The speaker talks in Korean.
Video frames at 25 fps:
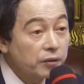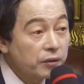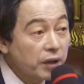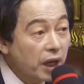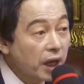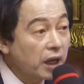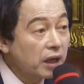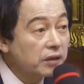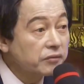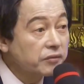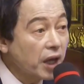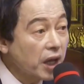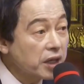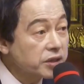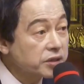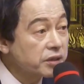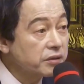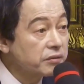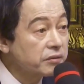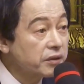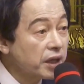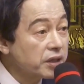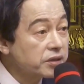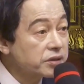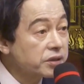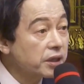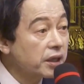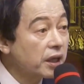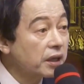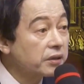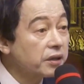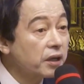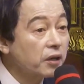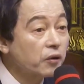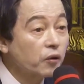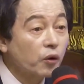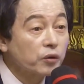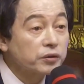내가 대선 때 써야
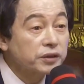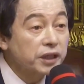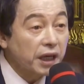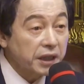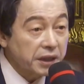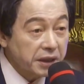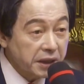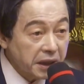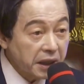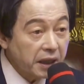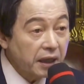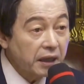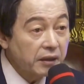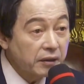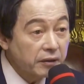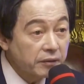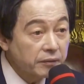될 공약이야.